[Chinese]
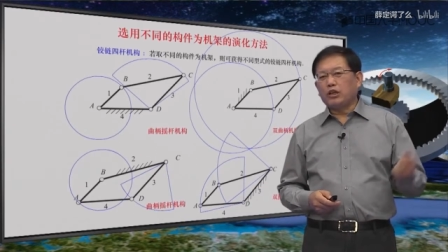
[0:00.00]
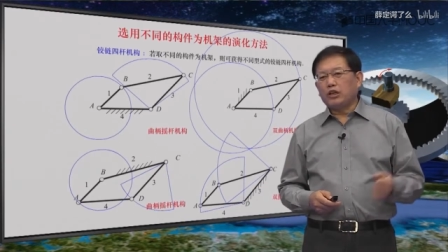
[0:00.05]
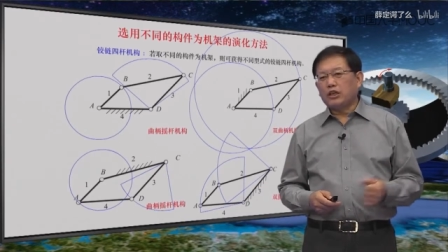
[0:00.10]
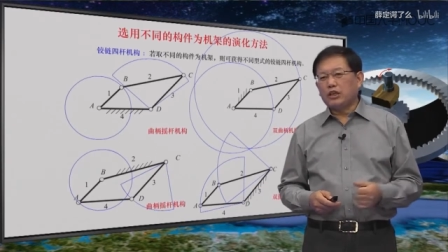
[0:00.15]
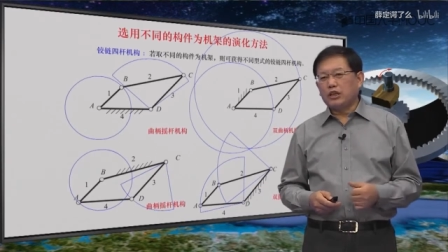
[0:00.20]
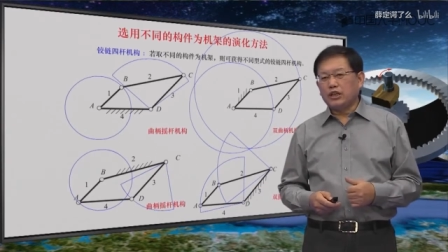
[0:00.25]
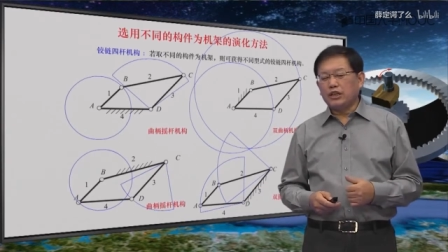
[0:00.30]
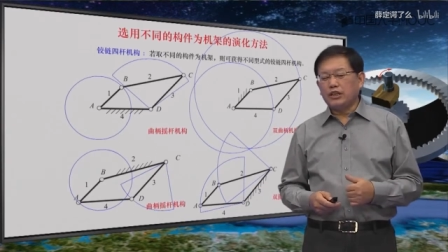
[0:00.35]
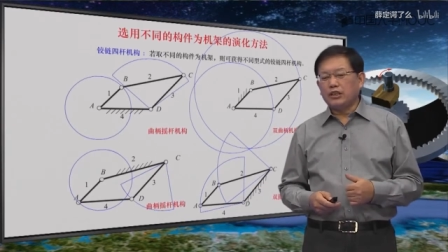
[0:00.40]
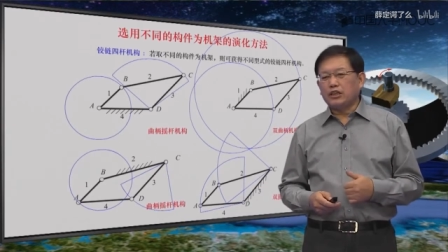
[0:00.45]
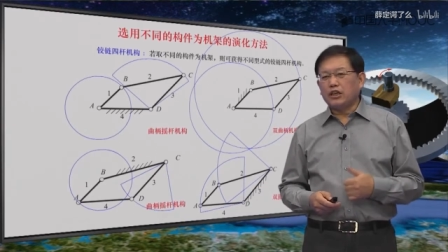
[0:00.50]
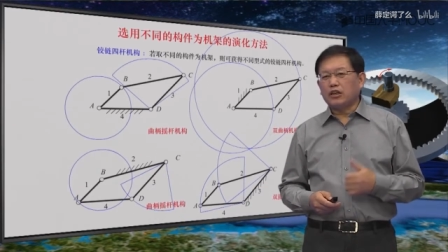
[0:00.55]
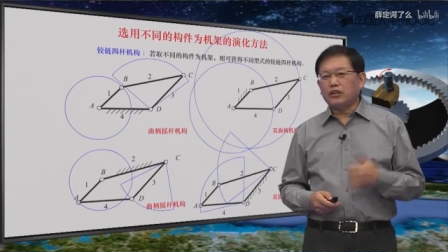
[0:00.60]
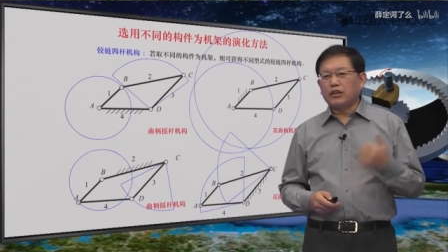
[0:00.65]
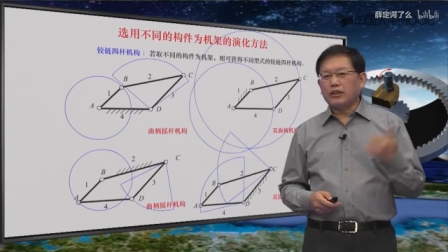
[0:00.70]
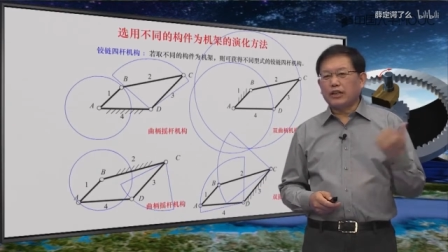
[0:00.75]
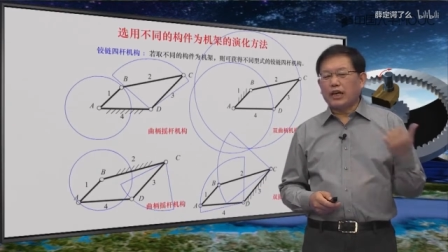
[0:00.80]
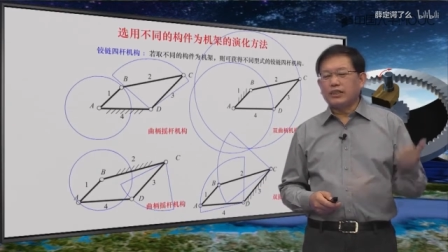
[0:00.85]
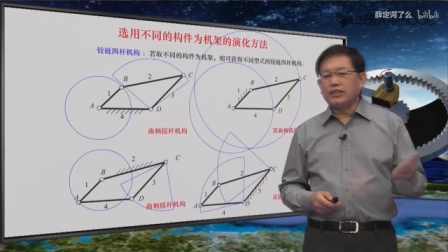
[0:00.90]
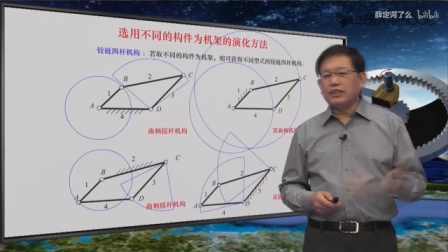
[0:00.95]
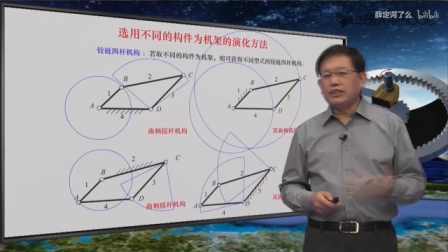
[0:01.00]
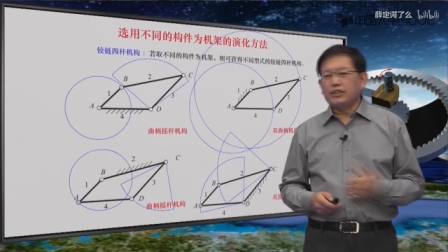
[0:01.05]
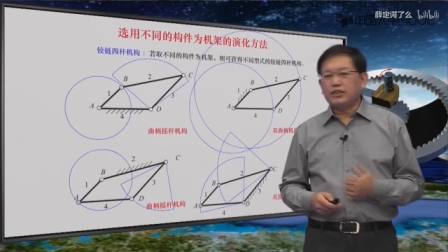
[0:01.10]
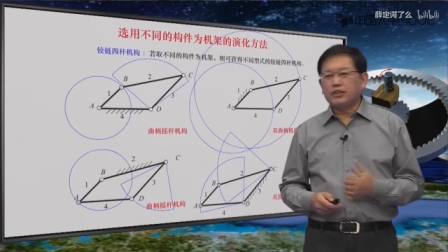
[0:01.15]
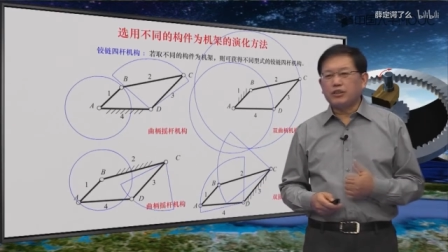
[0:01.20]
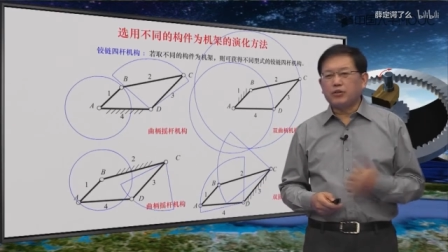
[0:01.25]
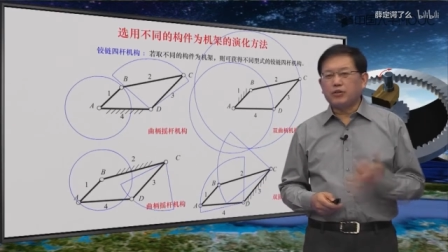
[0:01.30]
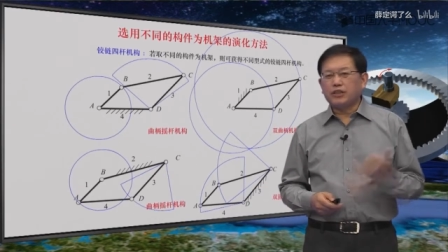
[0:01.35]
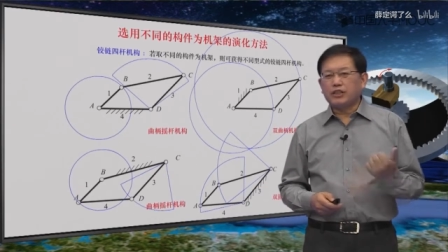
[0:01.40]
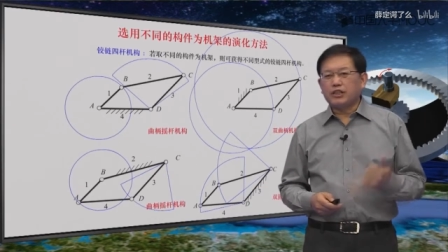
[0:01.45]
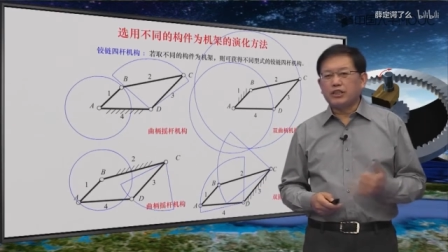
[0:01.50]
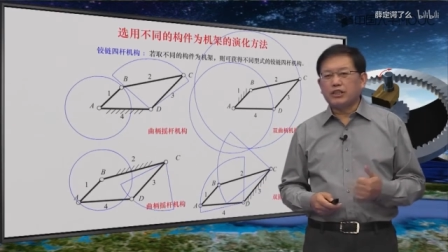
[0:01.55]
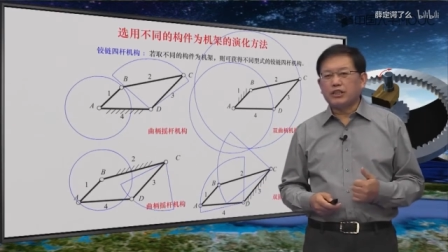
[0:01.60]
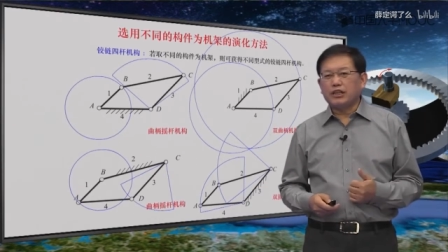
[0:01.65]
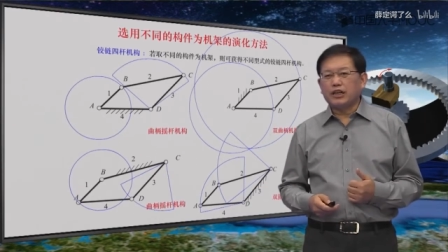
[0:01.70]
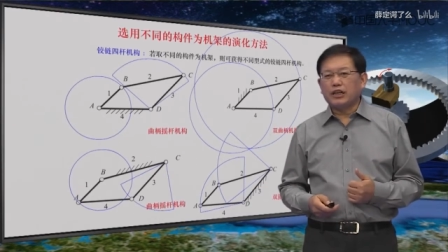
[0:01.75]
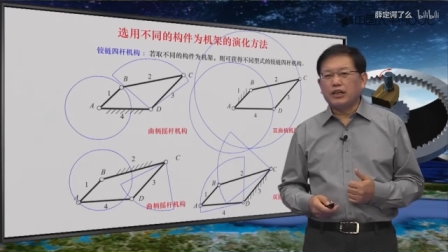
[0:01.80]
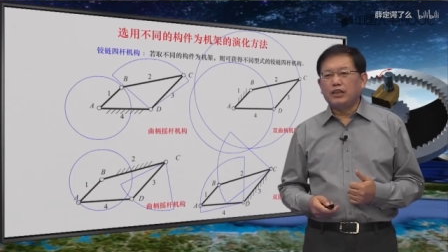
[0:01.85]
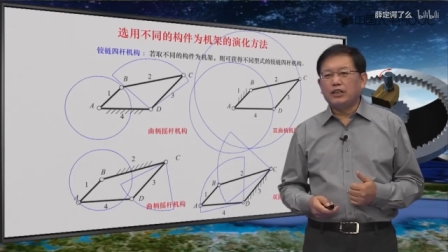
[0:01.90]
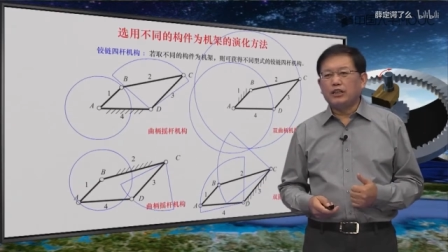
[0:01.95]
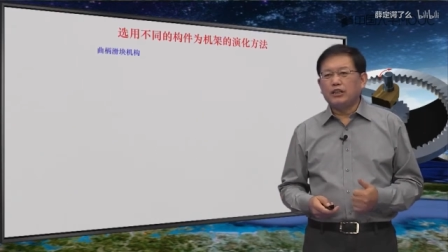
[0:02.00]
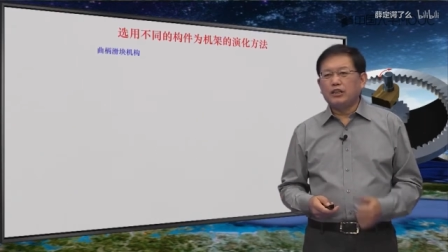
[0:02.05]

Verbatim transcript: 可以得到哪些机构形式呢？